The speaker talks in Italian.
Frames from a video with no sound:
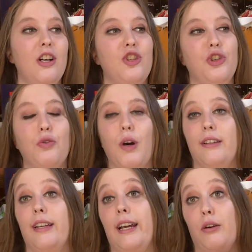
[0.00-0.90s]

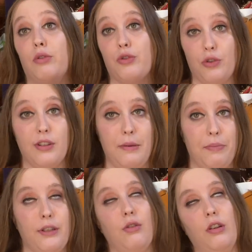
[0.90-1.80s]
50 euro sono
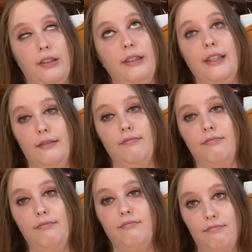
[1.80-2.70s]
sempre soldi,
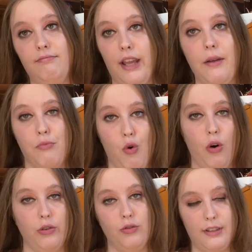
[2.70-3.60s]
mm, è
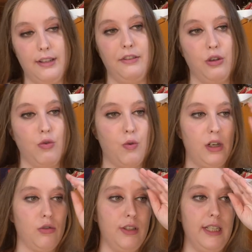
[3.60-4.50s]
buono se vinco
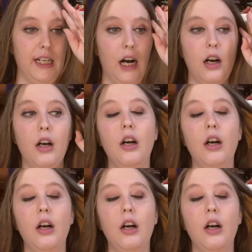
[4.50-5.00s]
qualcosina.